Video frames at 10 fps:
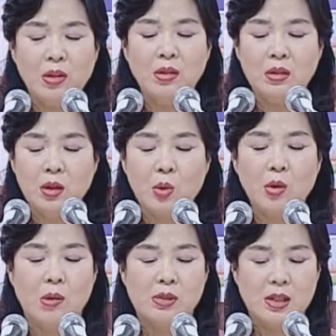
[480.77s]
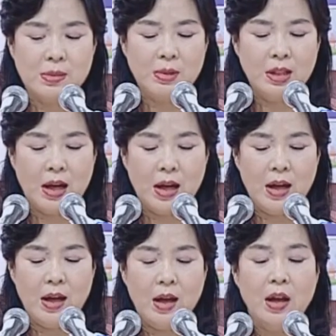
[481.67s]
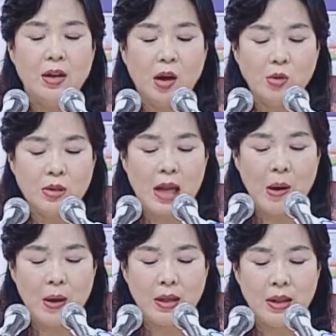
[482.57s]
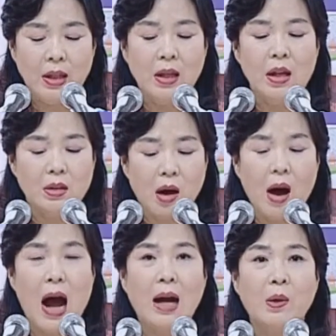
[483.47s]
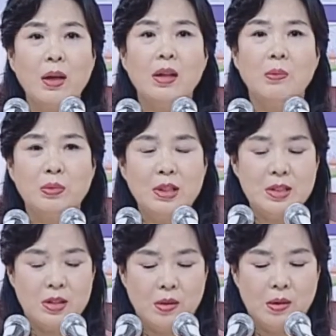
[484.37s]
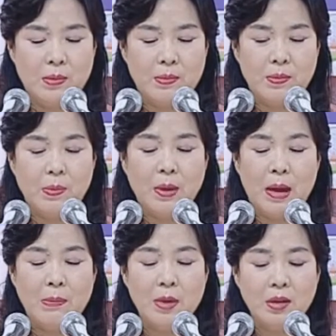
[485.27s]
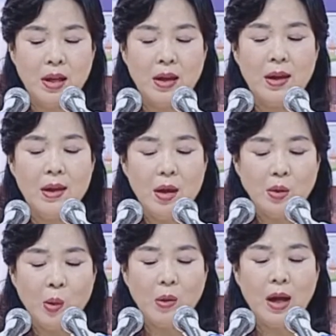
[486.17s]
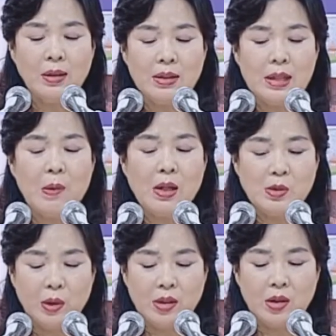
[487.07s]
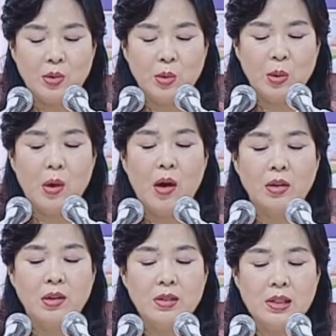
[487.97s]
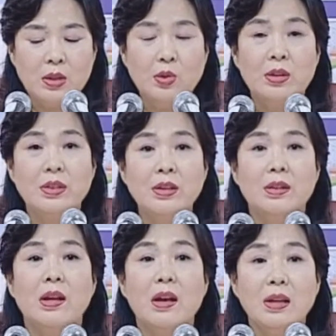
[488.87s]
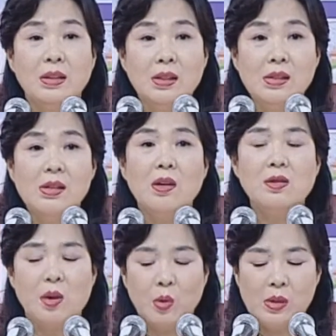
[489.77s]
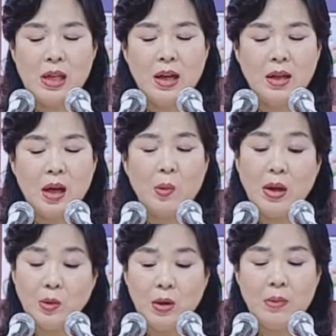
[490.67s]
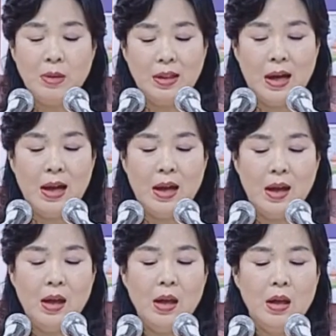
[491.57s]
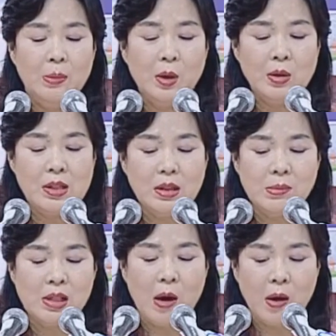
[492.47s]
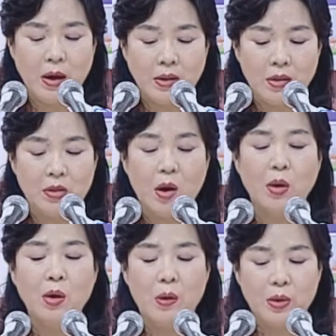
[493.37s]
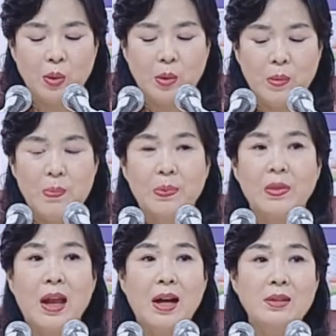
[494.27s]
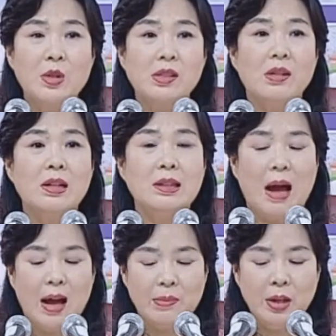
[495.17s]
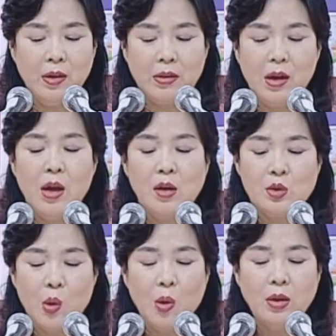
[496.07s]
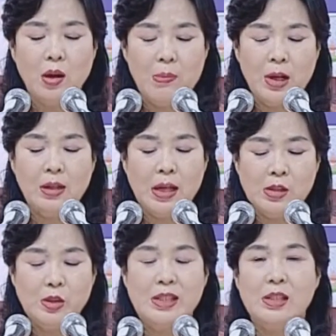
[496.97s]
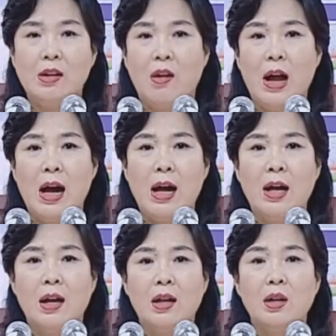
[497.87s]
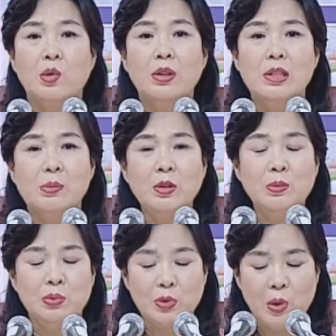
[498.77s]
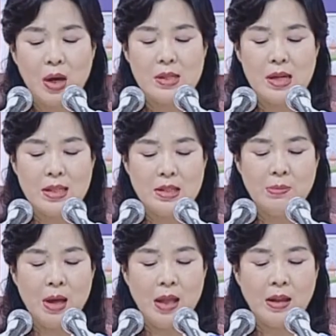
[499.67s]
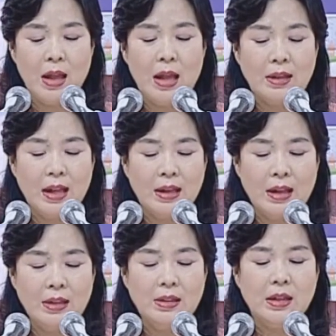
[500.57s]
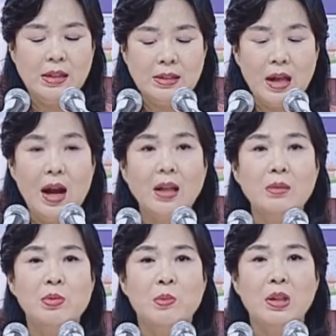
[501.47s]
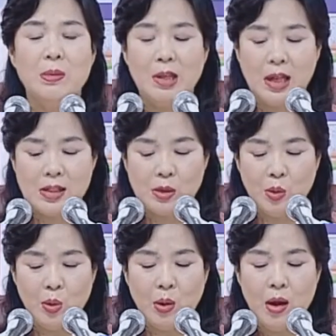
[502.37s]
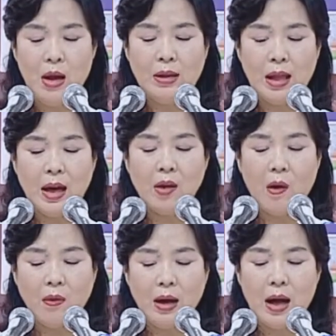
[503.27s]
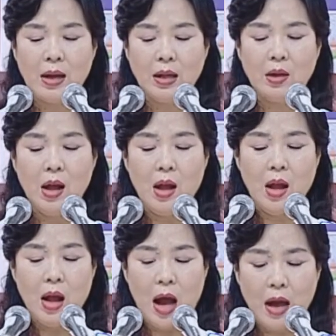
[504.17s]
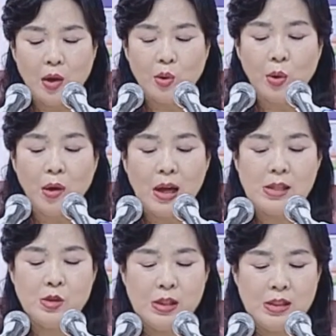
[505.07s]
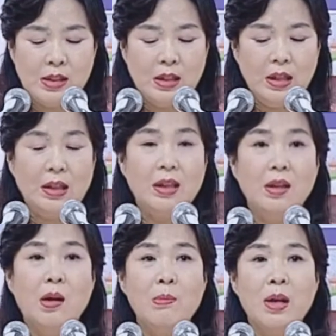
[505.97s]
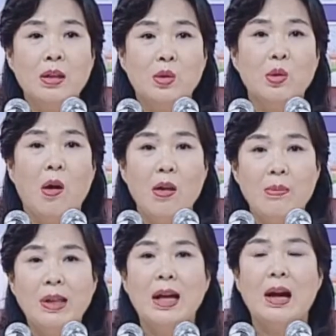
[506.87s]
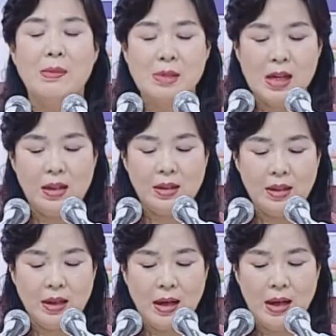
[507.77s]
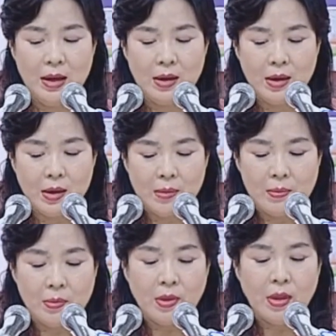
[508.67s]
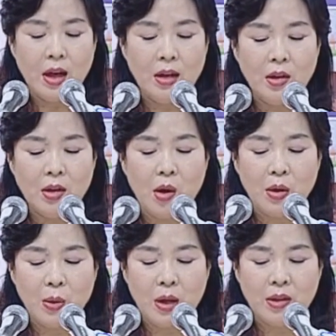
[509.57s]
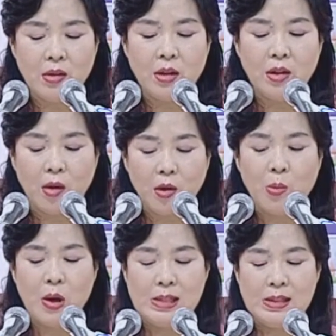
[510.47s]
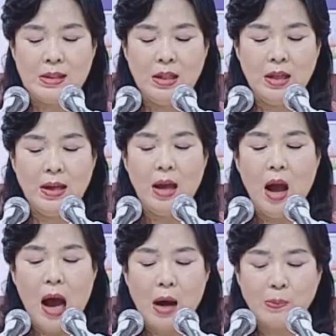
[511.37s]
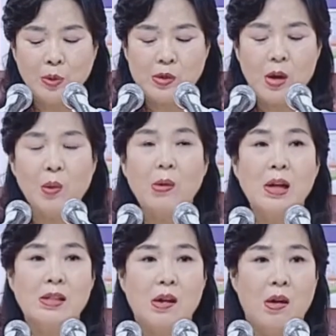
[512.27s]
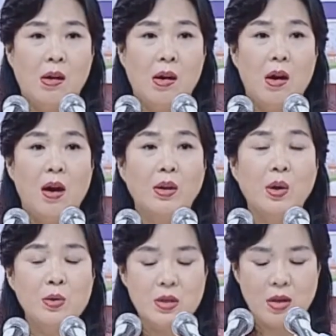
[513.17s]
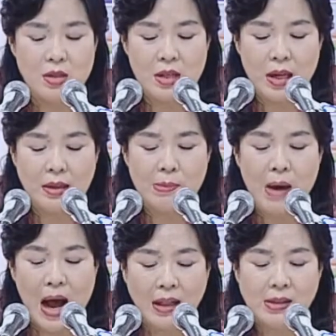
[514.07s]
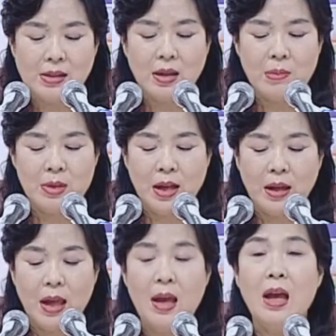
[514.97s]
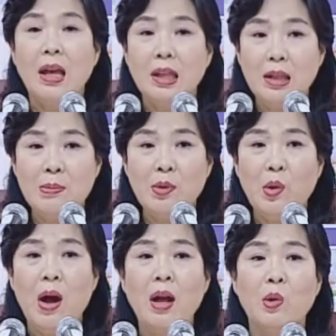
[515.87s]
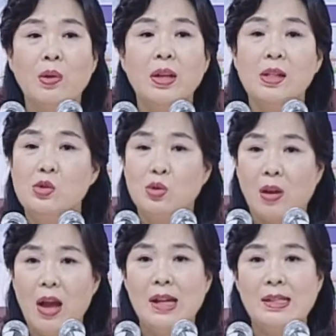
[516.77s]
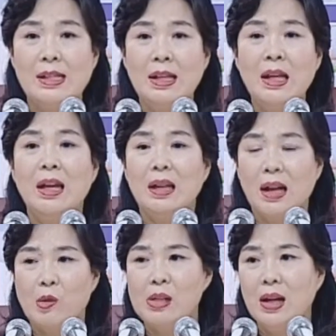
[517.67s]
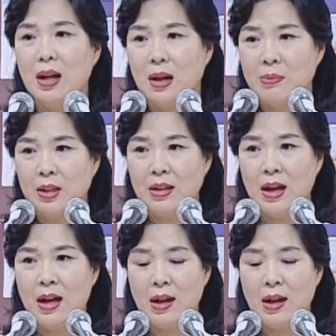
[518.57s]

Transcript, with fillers: 의욕도 없어집니다. 결국 상황이 더 악화될 뿐이지요. 반면에 똑같은 상황 속에서도 어떤 친구들은 긍정적으로 생각하고 행동합니다. 비록 지금 환경은 어려워도 내가 최선을 다하면 좋은 열매를 낼 수 있을 거야. 우리 집은 부유하지 않지만 내게는 사랑하는 부모님이 계시고 내가 건강하게 하여 노력할 수 있으니 이것만으로도 얼마나 감사한 일인가. 내가 이렇게 어려운 환경에 겪어보았으니 앞으로 성공해서 어려운 처지에 있는 많은 사람들에게 힘과 용기를 주어야지라고 생각합니다.